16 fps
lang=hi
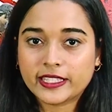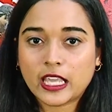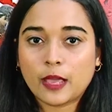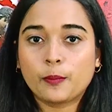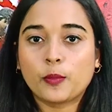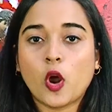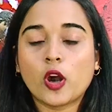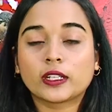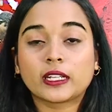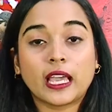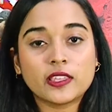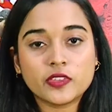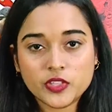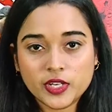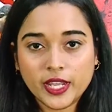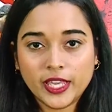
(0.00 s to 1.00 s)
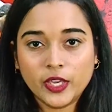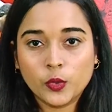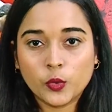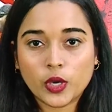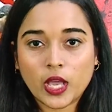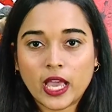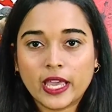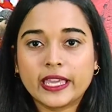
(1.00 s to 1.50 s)
इसका ब्रॉडकास्ट नहीं
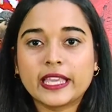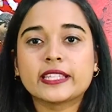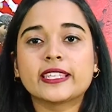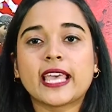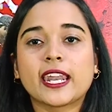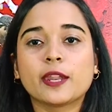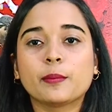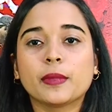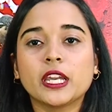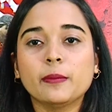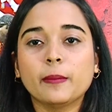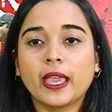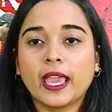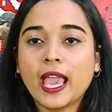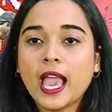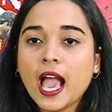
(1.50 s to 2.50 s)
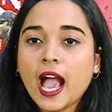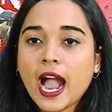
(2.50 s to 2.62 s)
होगा इस सेरेमनी में